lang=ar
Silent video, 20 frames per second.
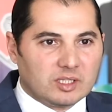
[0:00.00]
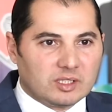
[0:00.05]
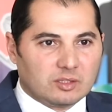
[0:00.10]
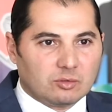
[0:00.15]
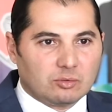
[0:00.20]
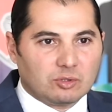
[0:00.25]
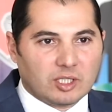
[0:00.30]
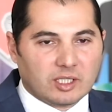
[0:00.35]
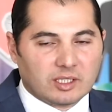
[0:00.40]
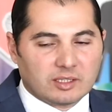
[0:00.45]

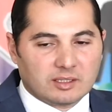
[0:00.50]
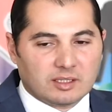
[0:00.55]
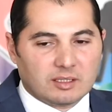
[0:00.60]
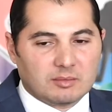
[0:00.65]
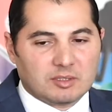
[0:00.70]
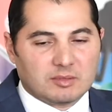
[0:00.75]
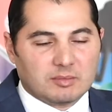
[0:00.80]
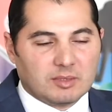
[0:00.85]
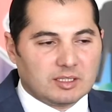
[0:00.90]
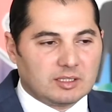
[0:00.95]
الزوجة
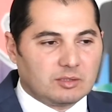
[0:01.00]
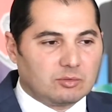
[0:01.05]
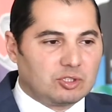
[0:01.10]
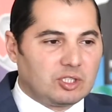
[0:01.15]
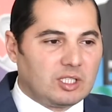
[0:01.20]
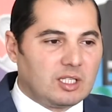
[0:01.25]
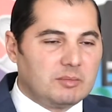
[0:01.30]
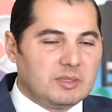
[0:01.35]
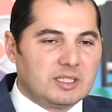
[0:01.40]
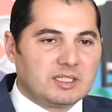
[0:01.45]
كتسربس مع الزوج
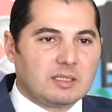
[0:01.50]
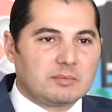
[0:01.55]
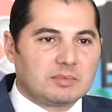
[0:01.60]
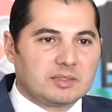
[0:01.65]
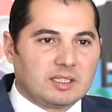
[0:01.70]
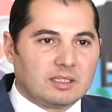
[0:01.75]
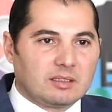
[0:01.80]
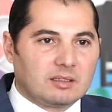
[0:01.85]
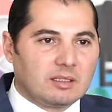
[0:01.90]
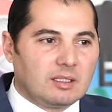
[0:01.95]
ديالها مثال
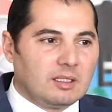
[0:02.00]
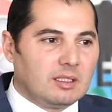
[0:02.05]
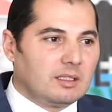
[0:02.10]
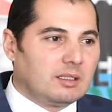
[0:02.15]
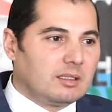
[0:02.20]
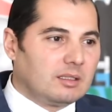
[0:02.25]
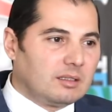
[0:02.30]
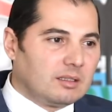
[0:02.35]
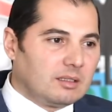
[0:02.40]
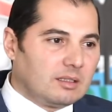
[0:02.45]
بسيط
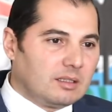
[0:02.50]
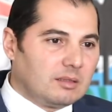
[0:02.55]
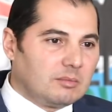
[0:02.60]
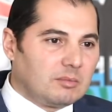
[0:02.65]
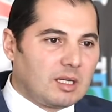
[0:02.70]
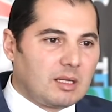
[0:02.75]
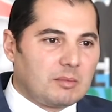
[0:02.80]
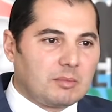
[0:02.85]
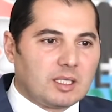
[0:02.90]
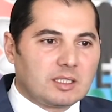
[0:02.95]
آه،
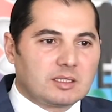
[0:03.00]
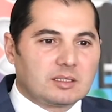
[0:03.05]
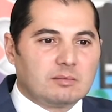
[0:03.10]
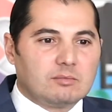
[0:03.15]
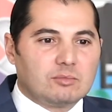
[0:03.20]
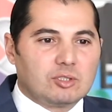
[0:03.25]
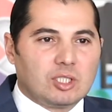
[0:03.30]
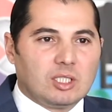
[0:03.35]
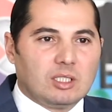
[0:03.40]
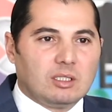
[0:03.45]
المرأة بغات
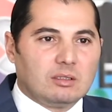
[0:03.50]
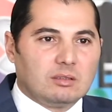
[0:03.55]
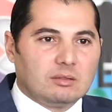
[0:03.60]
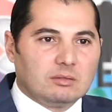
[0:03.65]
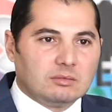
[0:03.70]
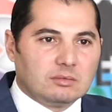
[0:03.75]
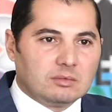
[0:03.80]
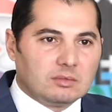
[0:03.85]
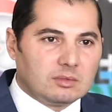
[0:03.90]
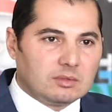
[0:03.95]
تمشي
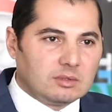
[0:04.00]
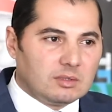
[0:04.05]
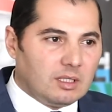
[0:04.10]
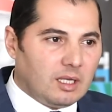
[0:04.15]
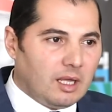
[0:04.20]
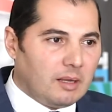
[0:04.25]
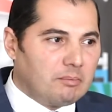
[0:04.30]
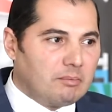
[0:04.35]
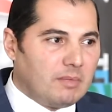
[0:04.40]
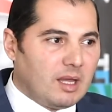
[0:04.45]

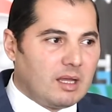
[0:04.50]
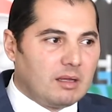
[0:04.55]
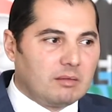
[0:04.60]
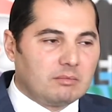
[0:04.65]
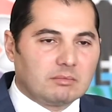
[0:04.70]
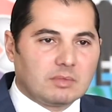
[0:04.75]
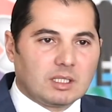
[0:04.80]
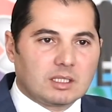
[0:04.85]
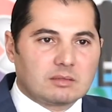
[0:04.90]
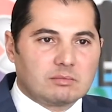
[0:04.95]

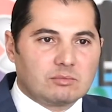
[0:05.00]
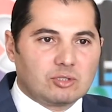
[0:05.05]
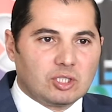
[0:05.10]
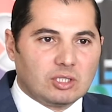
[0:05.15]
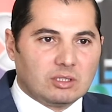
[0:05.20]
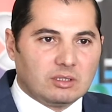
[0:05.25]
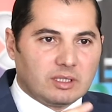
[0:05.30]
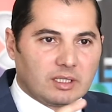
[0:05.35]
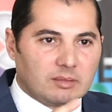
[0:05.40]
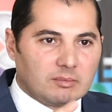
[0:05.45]
الحمام بغات
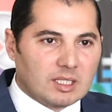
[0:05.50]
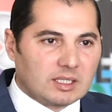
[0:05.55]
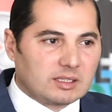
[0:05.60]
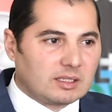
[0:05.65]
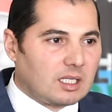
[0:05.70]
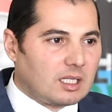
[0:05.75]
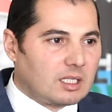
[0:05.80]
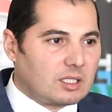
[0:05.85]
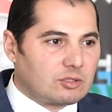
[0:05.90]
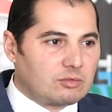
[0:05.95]
تمشي دير
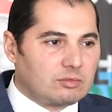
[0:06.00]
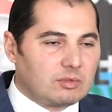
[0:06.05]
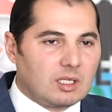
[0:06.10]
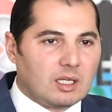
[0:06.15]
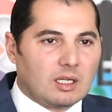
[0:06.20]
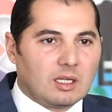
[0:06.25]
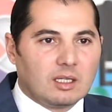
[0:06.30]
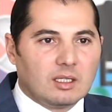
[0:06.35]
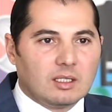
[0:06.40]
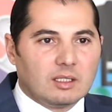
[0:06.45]
مساج
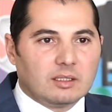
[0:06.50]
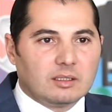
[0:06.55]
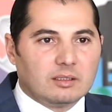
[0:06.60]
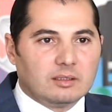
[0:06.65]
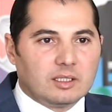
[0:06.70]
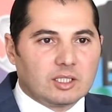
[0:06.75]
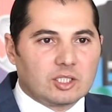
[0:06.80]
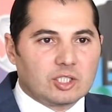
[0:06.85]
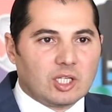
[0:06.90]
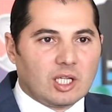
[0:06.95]
ولا
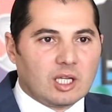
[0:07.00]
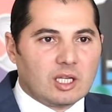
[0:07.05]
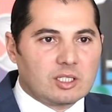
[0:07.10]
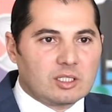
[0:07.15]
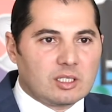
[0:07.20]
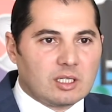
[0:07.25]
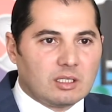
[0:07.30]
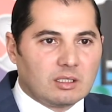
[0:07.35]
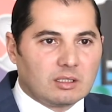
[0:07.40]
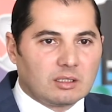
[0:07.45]
دير شي
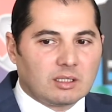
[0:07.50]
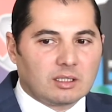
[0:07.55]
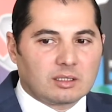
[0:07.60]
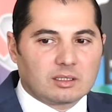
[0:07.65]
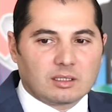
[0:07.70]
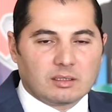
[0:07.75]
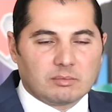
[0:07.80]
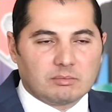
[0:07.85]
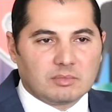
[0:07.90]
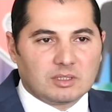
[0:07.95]
حاجة
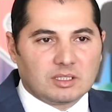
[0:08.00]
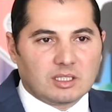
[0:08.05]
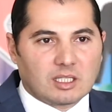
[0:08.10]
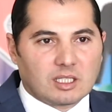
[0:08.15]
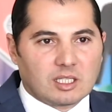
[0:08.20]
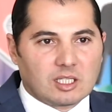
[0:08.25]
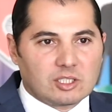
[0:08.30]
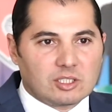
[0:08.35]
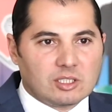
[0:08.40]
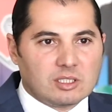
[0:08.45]
كطلب من
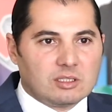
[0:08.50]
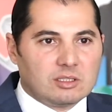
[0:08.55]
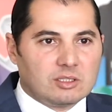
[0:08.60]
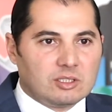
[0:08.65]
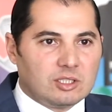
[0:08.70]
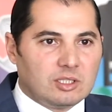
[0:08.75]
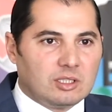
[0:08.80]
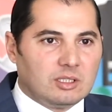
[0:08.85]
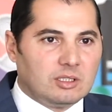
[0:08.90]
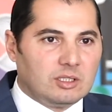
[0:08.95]
الراجل
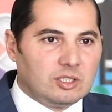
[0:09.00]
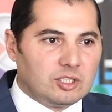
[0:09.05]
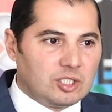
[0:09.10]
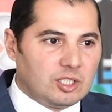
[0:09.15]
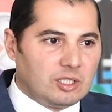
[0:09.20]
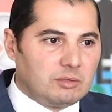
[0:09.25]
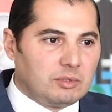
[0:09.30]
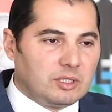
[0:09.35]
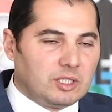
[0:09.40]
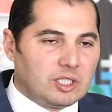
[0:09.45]

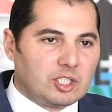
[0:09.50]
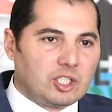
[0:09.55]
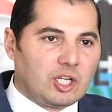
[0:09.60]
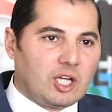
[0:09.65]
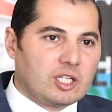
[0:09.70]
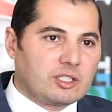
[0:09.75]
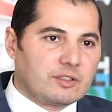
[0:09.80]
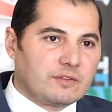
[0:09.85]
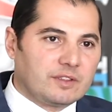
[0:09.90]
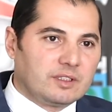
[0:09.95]
يجي ويدير شي
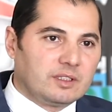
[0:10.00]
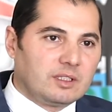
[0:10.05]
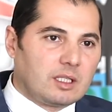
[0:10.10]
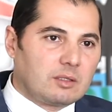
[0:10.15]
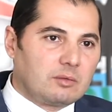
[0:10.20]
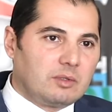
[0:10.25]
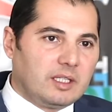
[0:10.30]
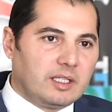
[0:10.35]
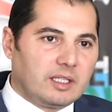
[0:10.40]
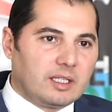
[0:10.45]
حاجة في
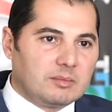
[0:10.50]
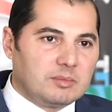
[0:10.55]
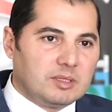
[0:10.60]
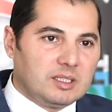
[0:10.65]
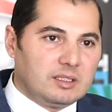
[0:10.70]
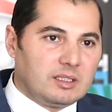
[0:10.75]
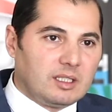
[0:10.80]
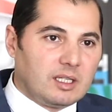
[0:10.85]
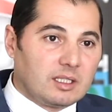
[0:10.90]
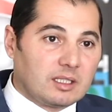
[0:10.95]
الدار ولا يقابل
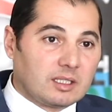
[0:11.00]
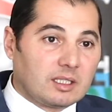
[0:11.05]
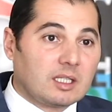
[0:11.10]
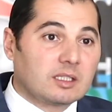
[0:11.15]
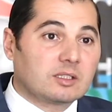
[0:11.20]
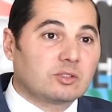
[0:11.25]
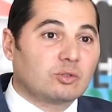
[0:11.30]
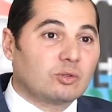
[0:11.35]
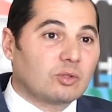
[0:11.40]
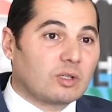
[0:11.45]
الدراري
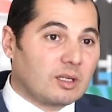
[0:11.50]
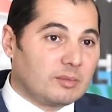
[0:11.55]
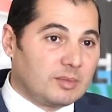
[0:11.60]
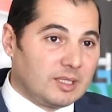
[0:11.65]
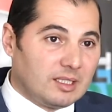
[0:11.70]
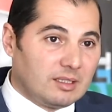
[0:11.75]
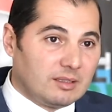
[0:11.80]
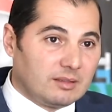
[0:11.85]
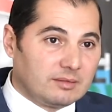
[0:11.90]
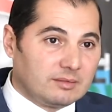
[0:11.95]
خاصو
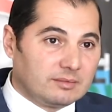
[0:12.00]
يقبل